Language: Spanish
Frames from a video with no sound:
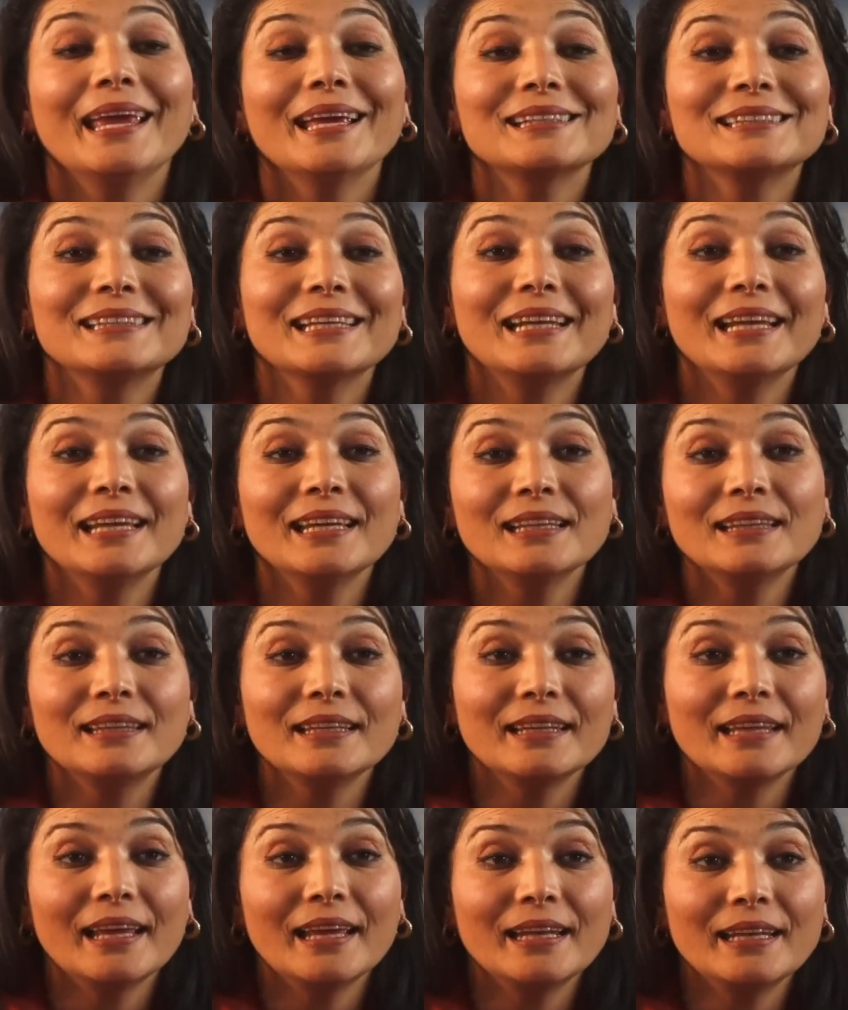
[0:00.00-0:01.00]

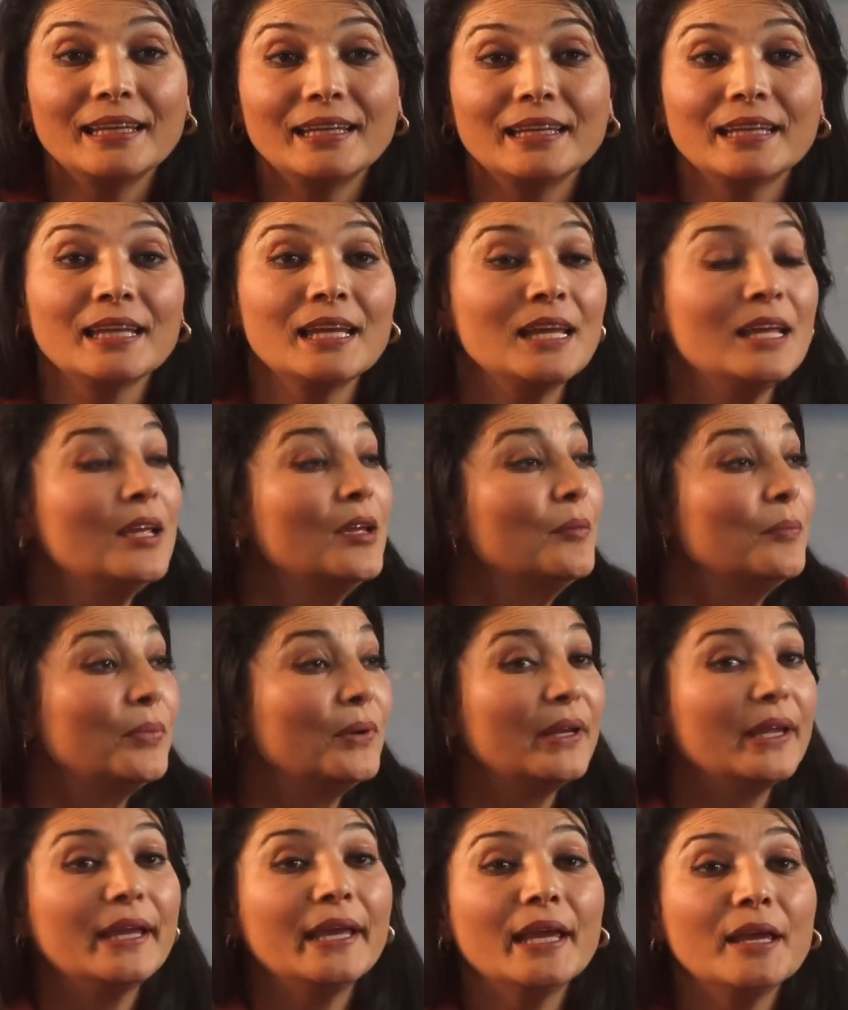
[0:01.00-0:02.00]
Excelente, Dani.
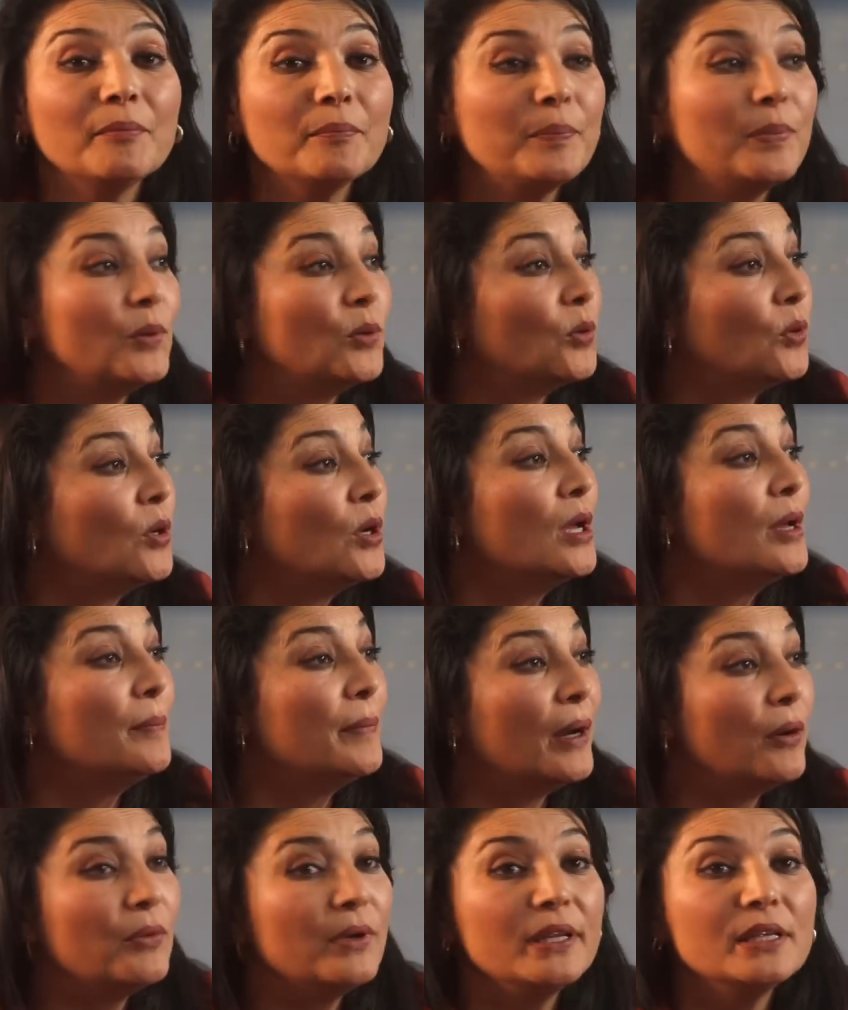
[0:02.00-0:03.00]
Por ejemplo,
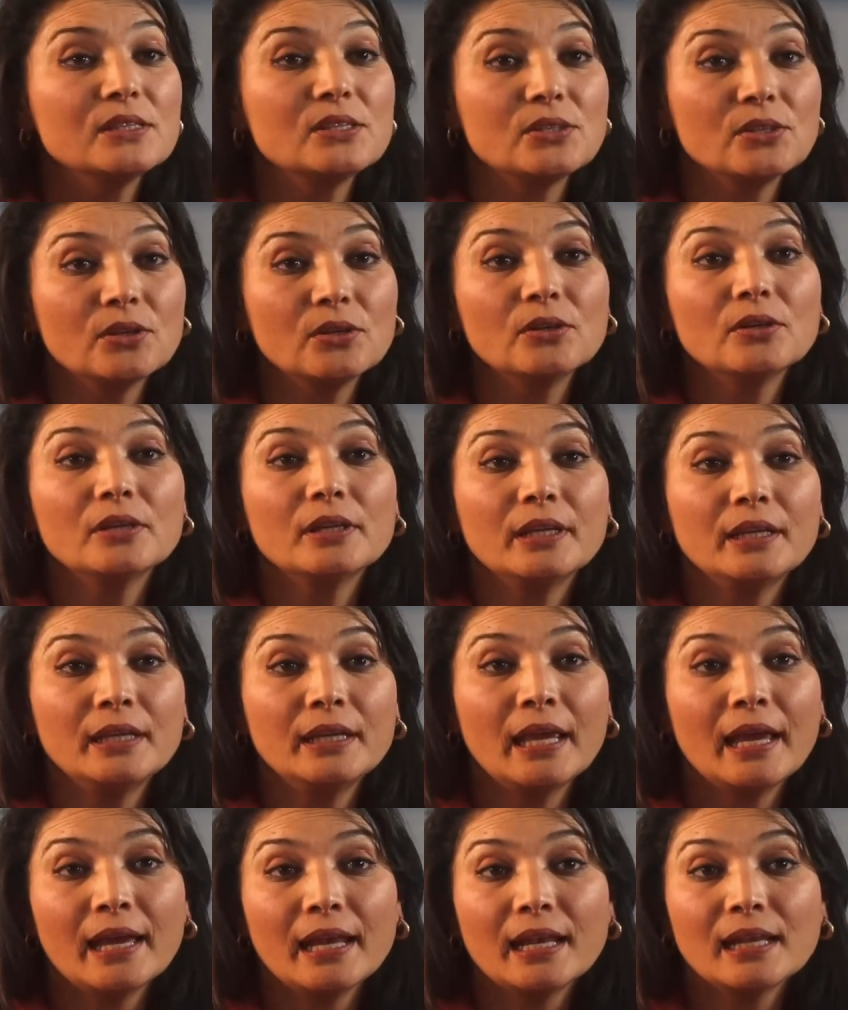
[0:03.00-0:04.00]
Mauricio
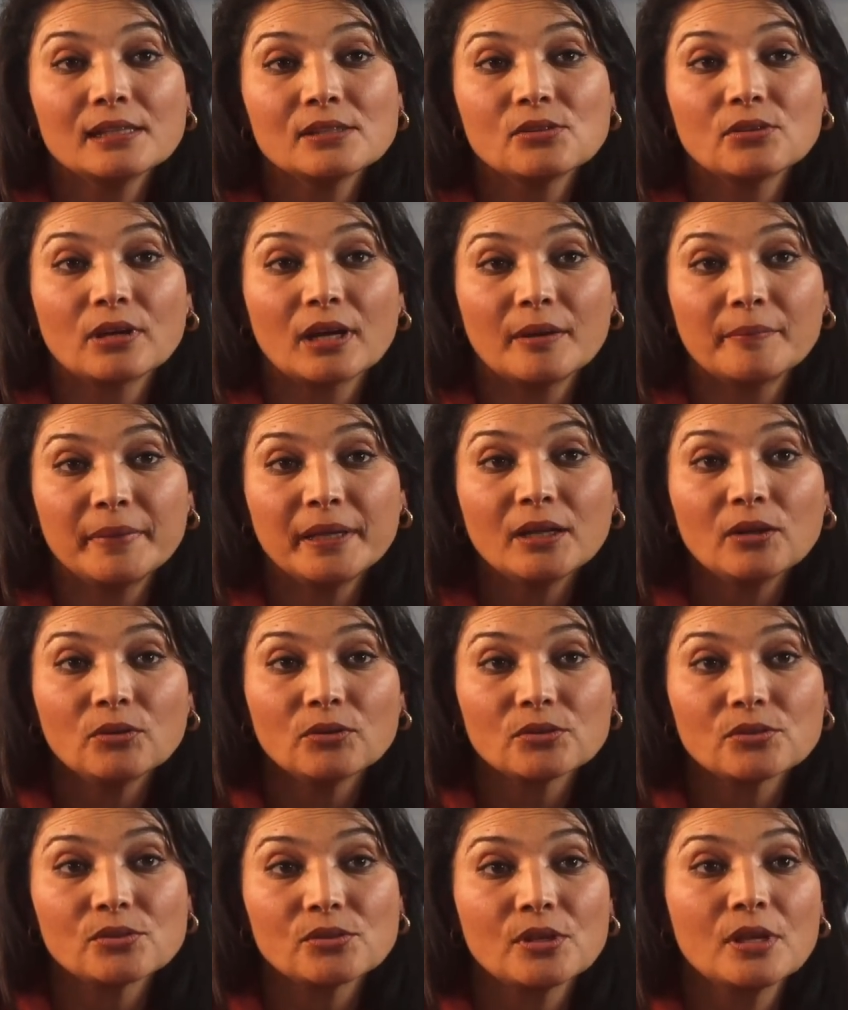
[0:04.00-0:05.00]
y Ana son
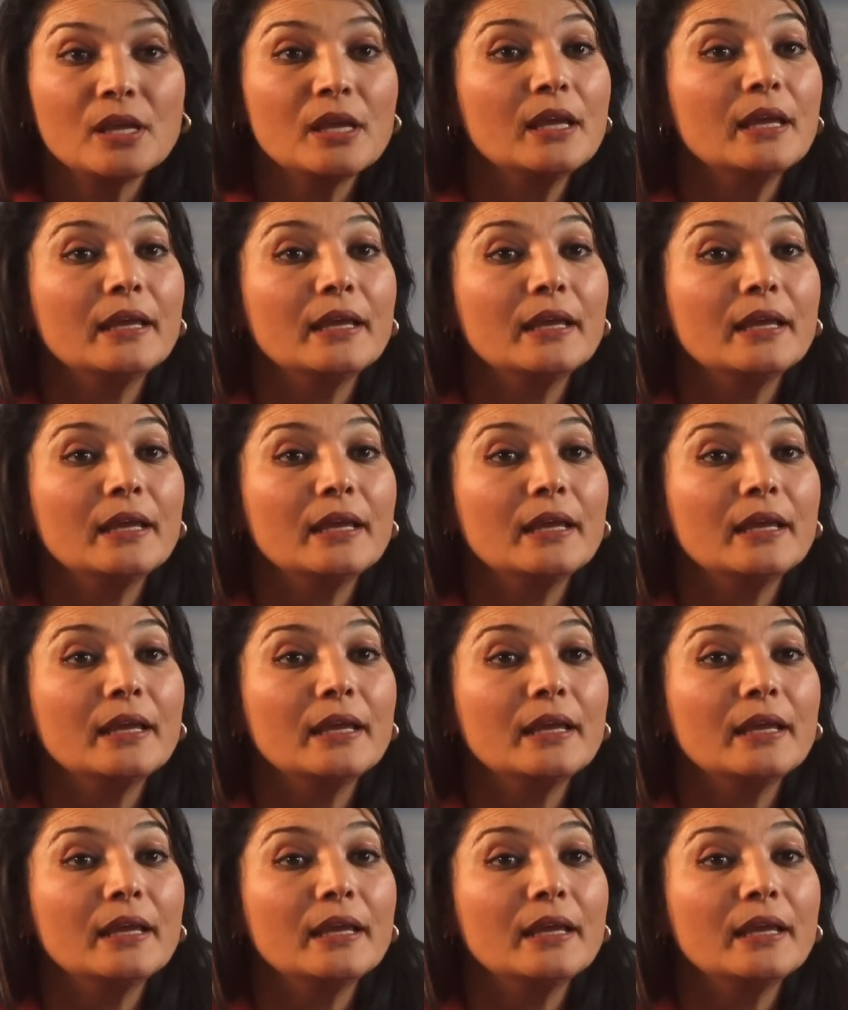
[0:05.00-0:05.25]
amigos.